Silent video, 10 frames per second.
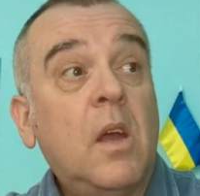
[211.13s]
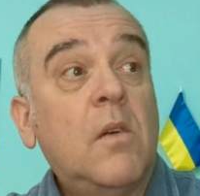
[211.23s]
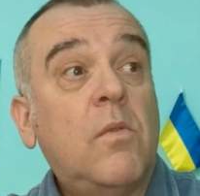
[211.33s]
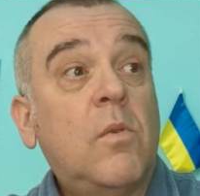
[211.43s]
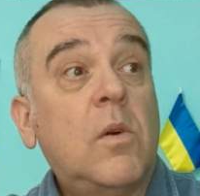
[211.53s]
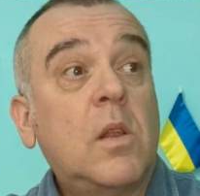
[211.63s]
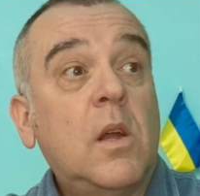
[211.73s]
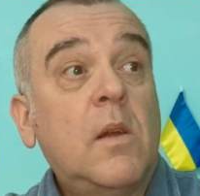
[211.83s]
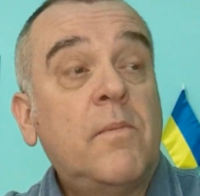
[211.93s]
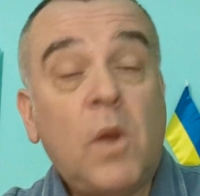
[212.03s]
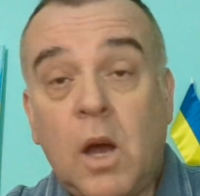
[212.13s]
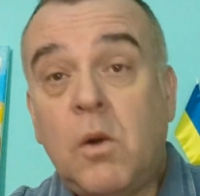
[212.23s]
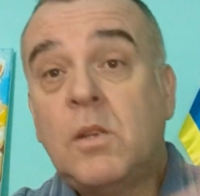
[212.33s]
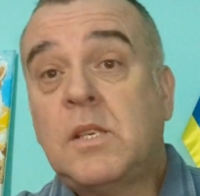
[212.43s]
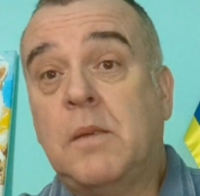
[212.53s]
Вот. Ну, а
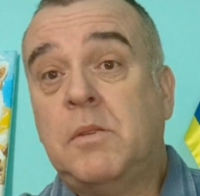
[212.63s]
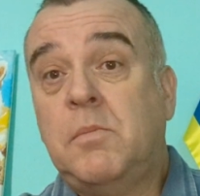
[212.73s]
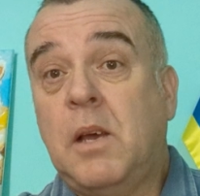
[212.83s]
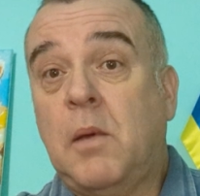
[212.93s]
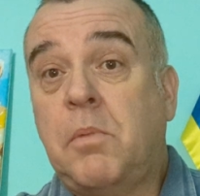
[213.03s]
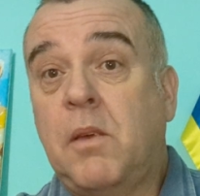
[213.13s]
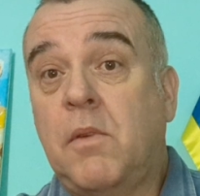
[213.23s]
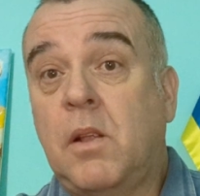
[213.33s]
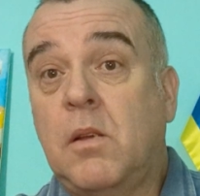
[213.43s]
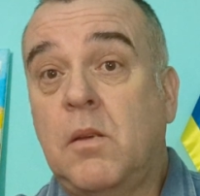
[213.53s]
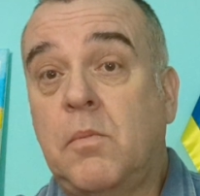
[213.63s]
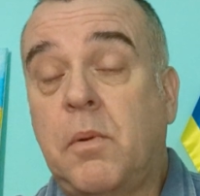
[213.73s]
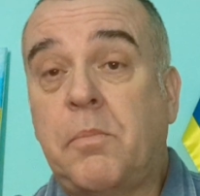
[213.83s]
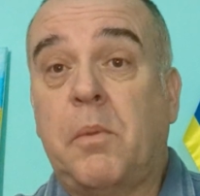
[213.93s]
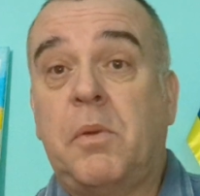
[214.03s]
он сам себя объявил
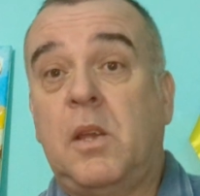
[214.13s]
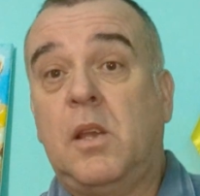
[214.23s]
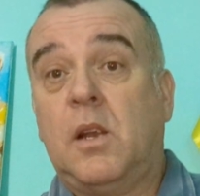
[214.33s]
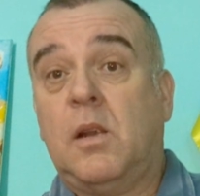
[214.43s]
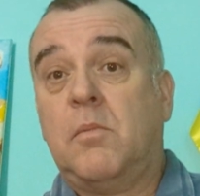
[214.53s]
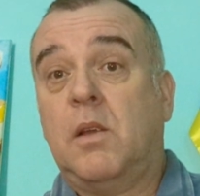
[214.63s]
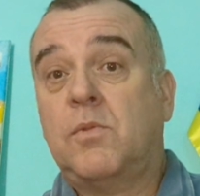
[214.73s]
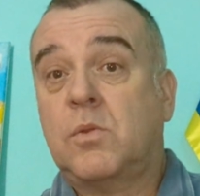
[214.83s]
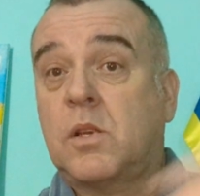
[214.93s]
э, победителем, да, и все,